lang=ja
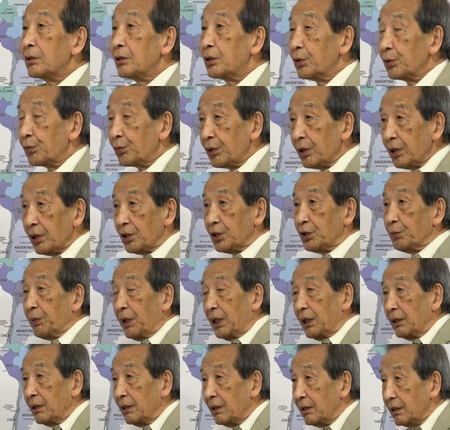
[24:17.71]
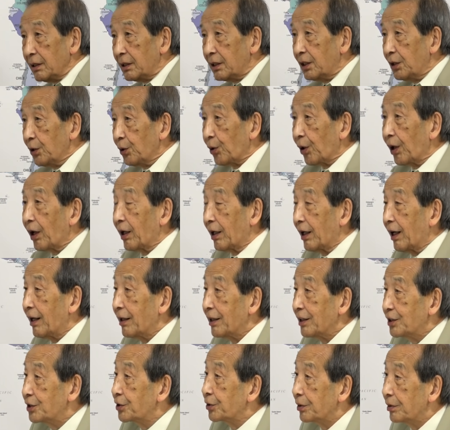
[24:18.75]
時速ね1万キロから
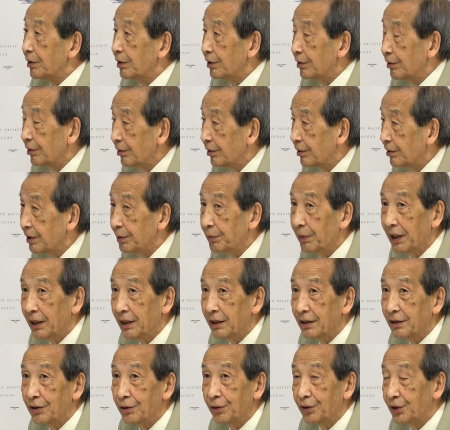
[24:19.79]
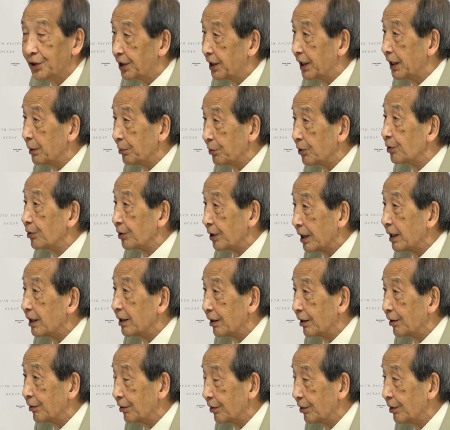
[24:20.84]
じ、うん、あの2万キロ近いもので
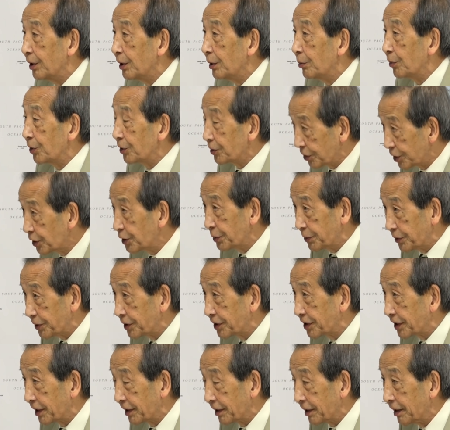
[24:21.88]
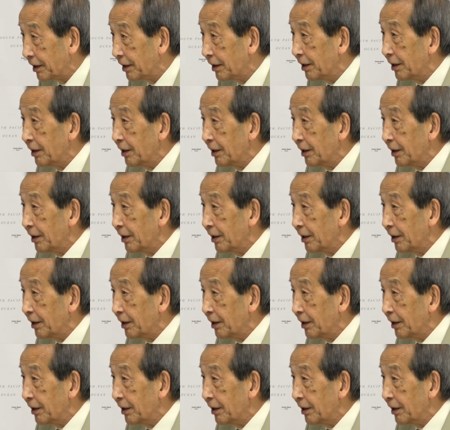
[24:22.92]
あのものすごいスピードですからね、うん、